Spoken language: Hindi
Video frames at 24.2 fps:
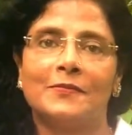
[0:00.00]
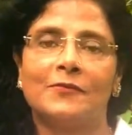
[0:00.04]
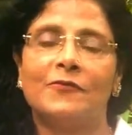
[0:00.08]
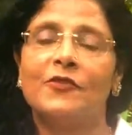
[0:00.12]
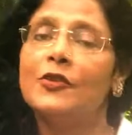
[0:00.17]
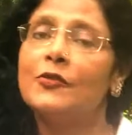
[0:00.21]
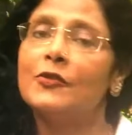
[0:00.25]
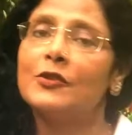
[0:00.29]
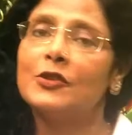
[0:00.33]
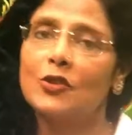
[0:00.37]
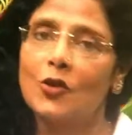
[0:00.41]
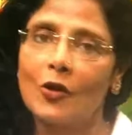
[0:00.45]

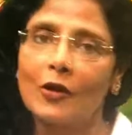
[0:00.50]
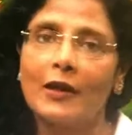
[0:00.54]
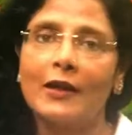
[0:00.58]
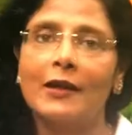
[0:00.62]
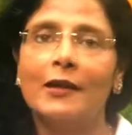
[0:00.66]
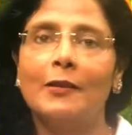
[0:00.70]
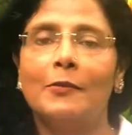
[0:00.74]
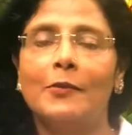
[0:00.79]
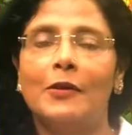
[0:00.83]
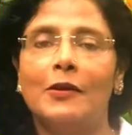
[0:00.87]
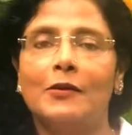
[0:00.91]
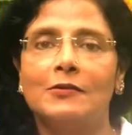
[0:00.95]
वी वर
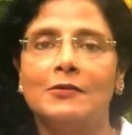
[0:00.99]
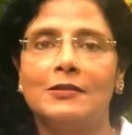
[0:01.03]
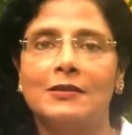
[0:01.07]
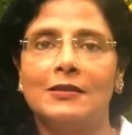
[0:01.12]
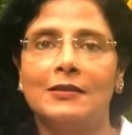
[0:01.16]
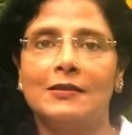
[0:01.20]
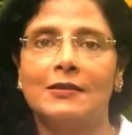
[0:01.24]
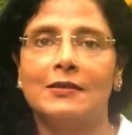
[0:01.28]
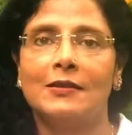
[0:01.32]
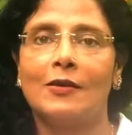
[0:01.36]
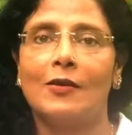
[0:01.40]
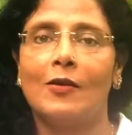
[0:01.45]
टॉकिंग अबाउट
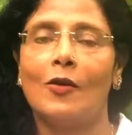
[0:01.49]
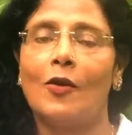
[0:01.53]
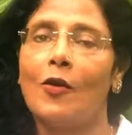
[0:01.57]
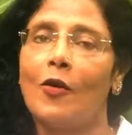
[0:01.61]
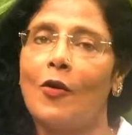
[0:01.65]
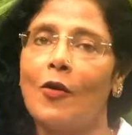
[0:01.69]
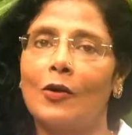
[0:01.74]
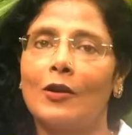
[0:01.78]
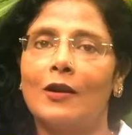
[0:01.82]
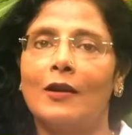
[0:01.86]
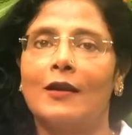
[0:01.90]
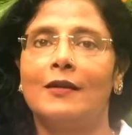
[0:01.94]

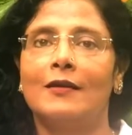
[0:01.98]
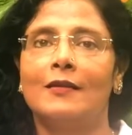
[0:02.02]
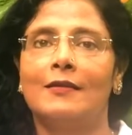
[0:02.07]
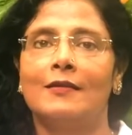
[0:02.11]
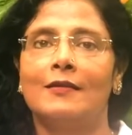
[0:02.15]
और